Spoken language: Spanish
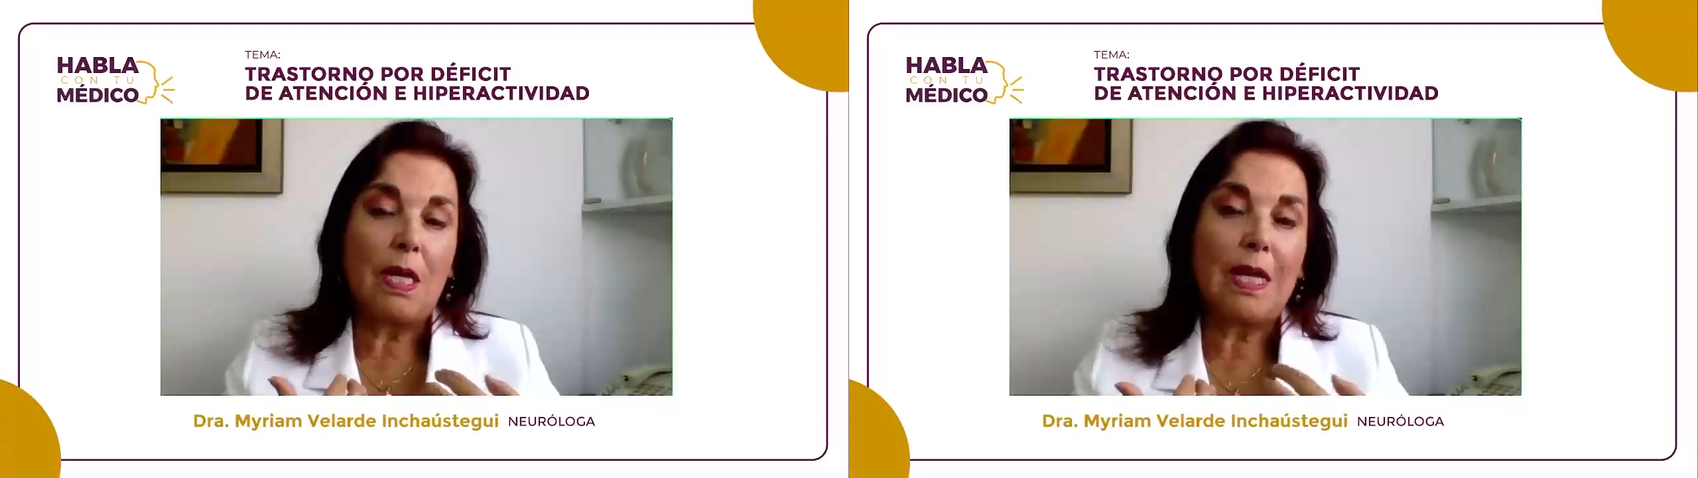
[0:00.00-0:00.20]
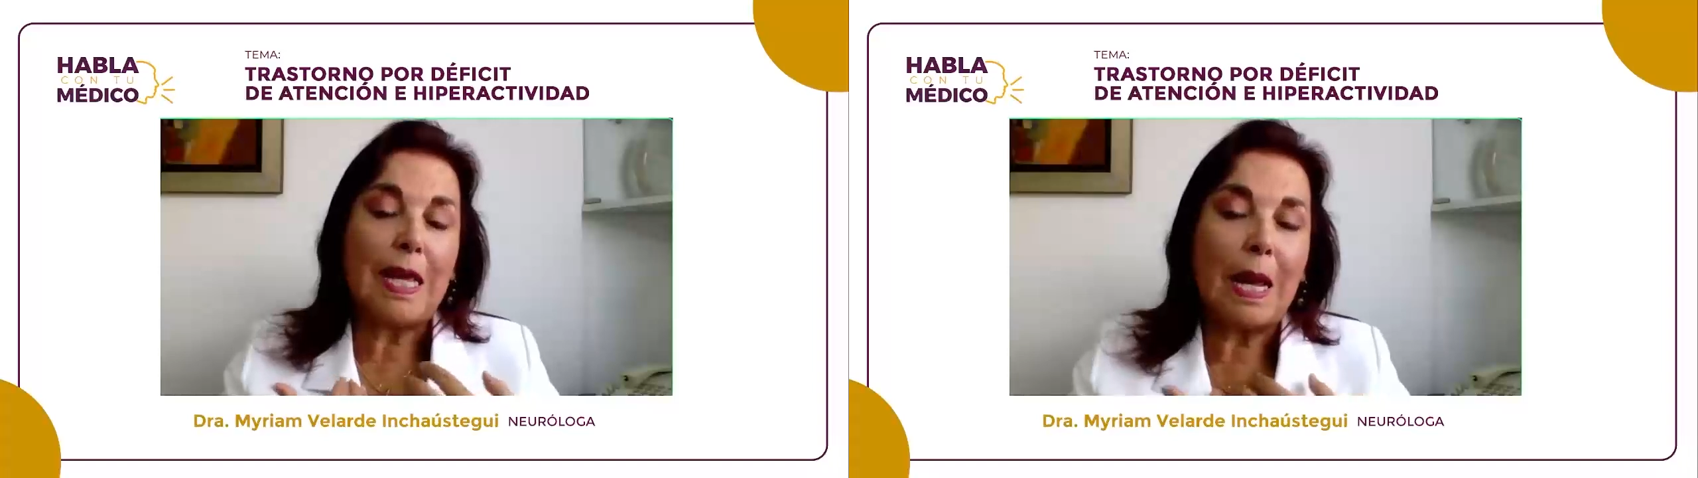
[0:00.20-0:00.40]

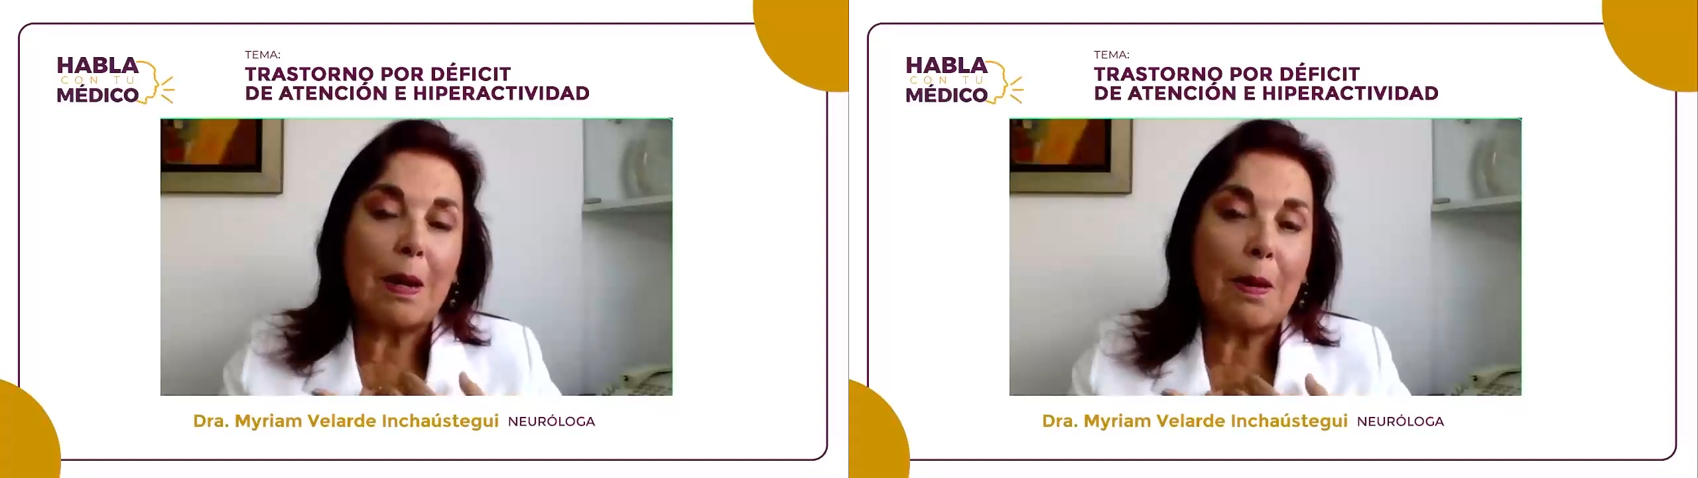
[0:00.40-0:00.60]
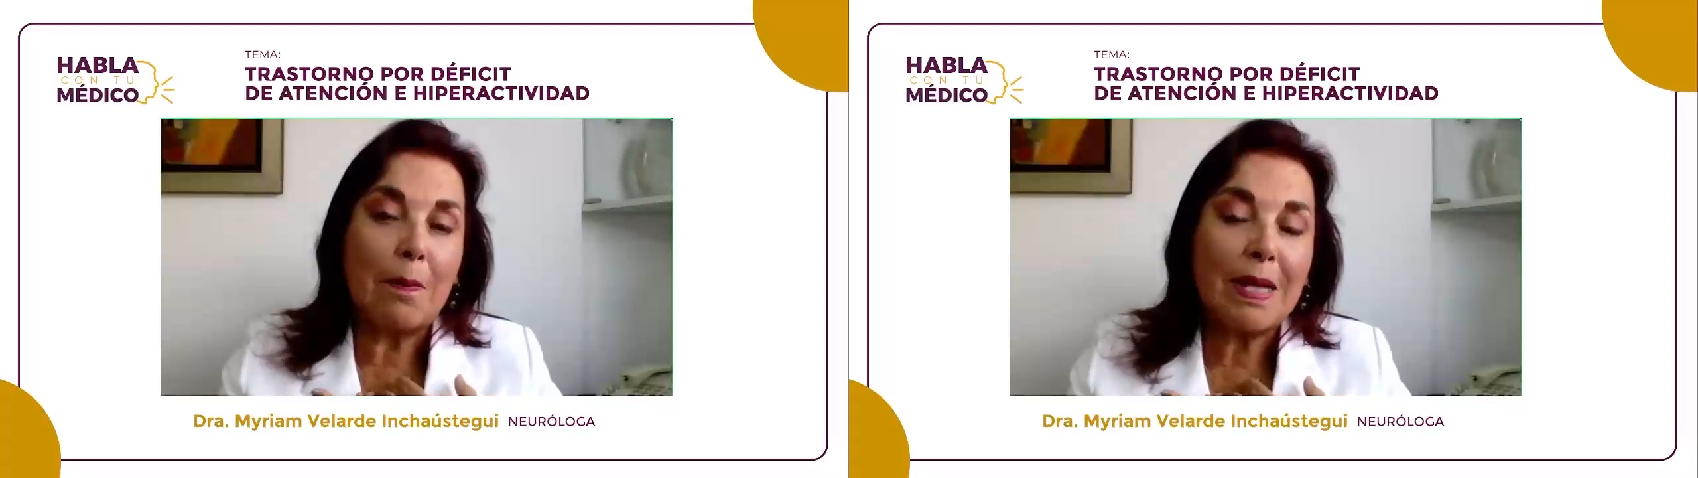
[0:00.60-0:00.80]
y
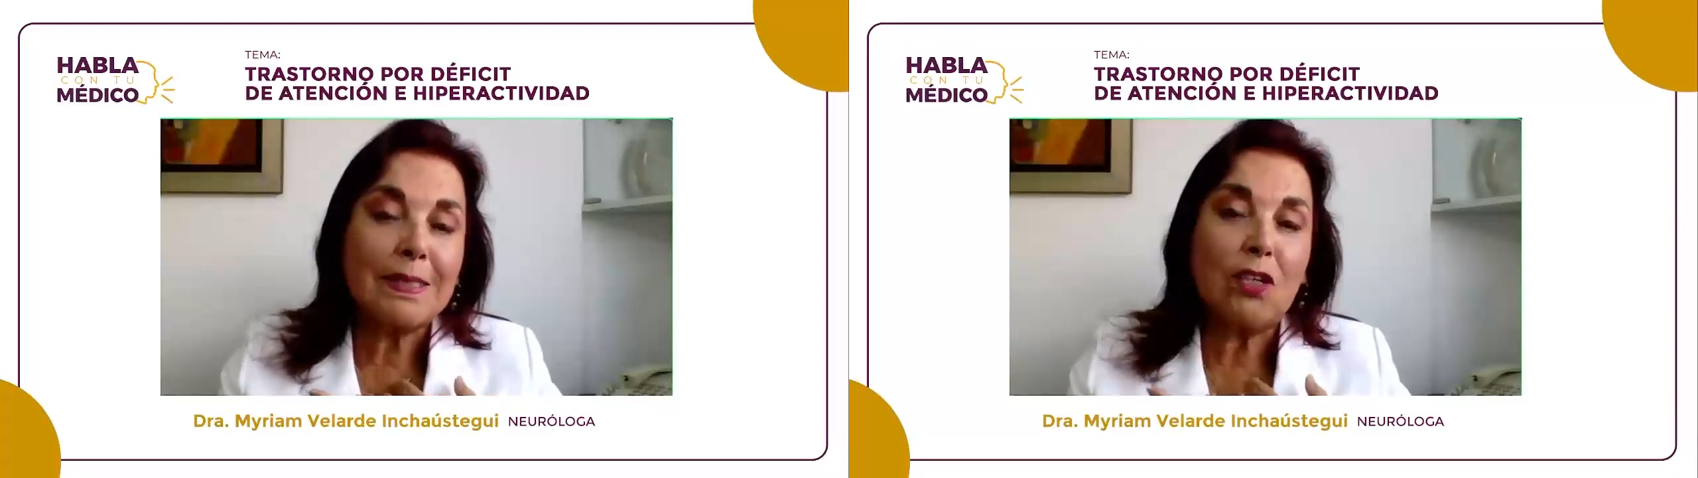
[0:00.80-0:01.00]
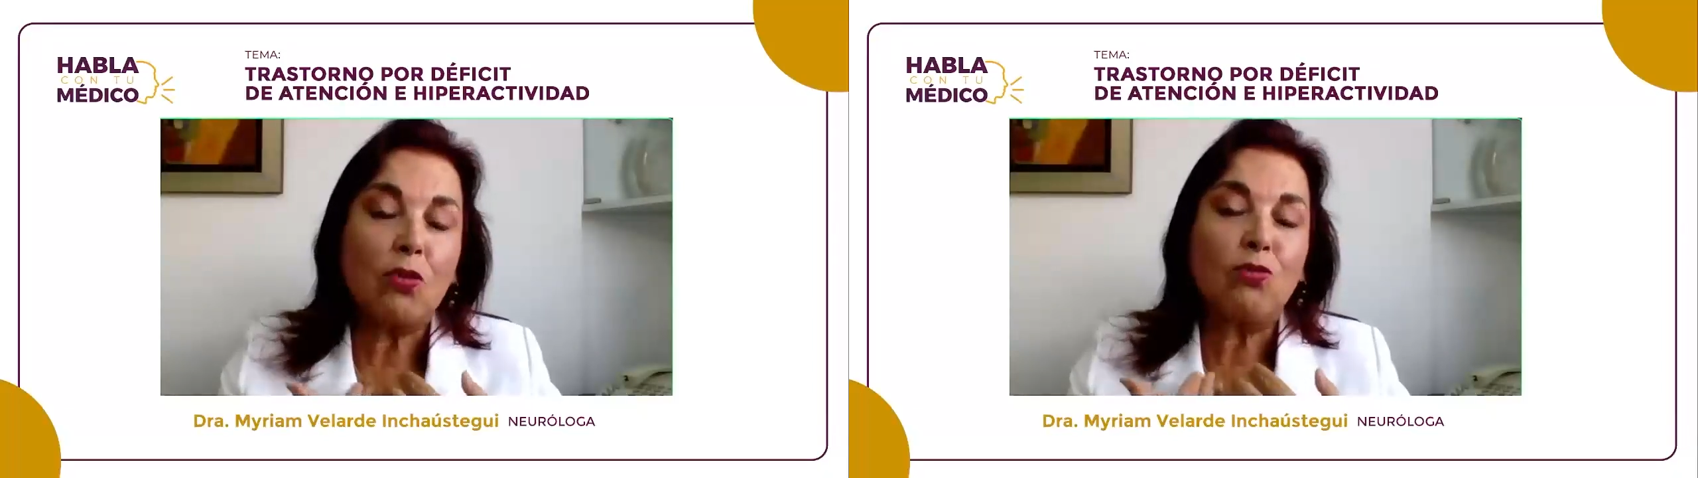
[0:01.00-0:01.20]

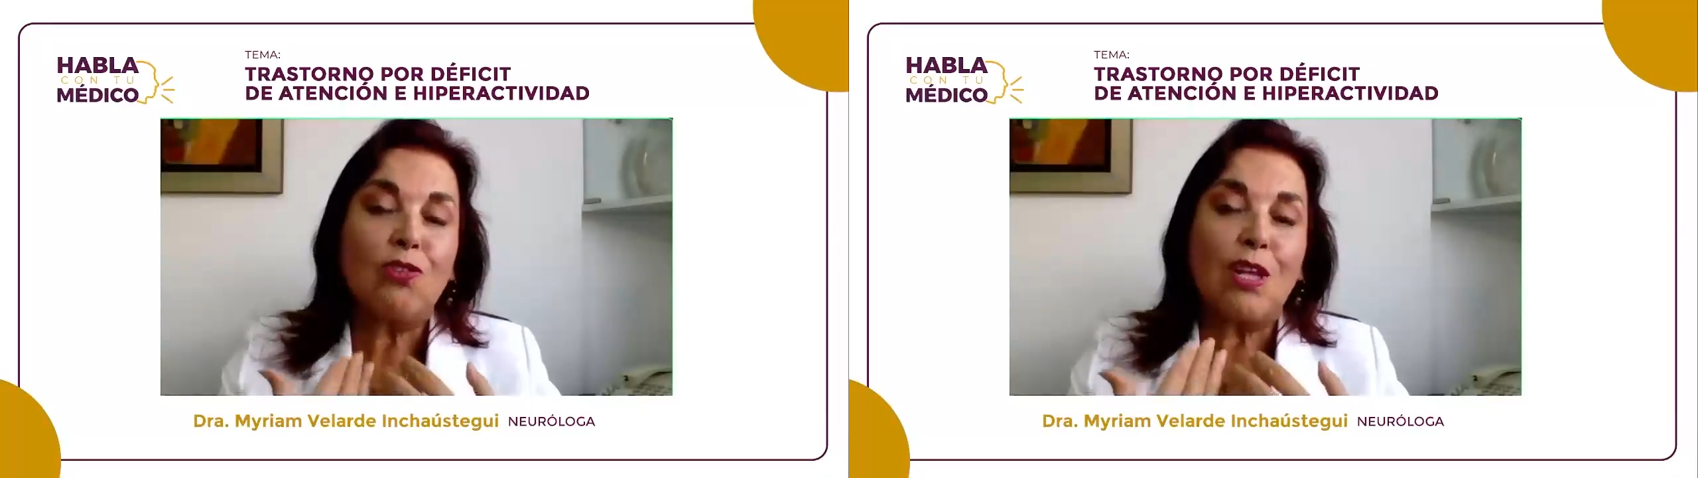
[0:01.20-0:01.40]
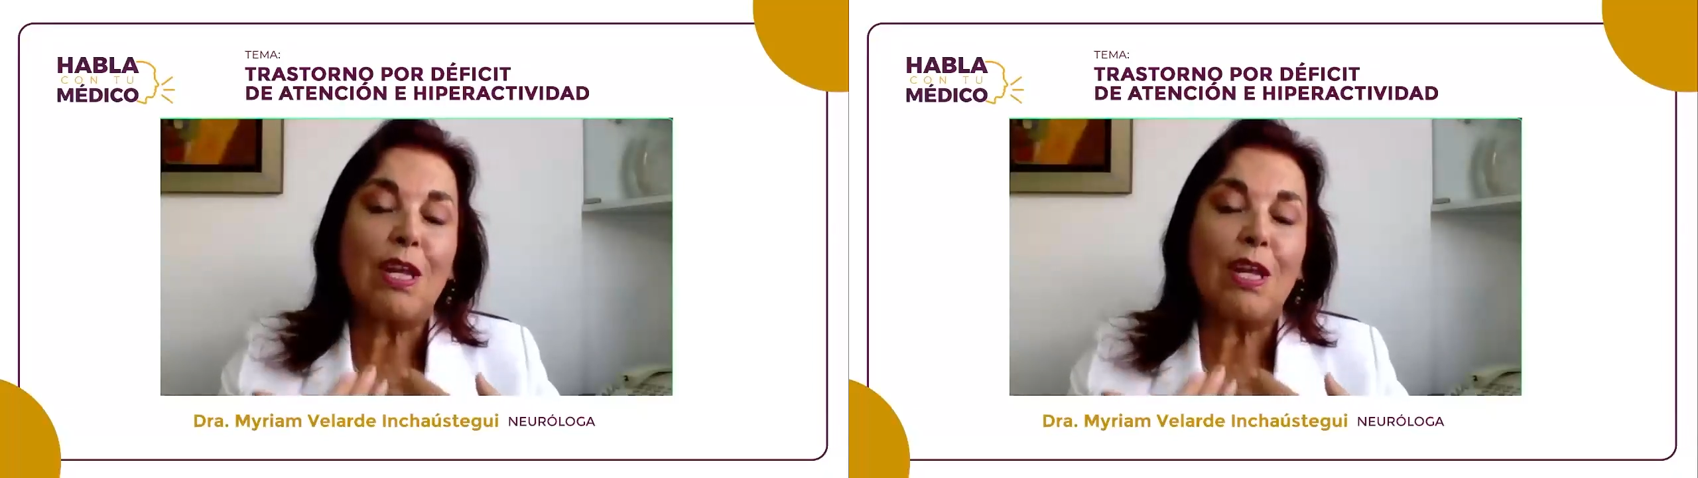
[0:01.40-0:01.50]
además ellos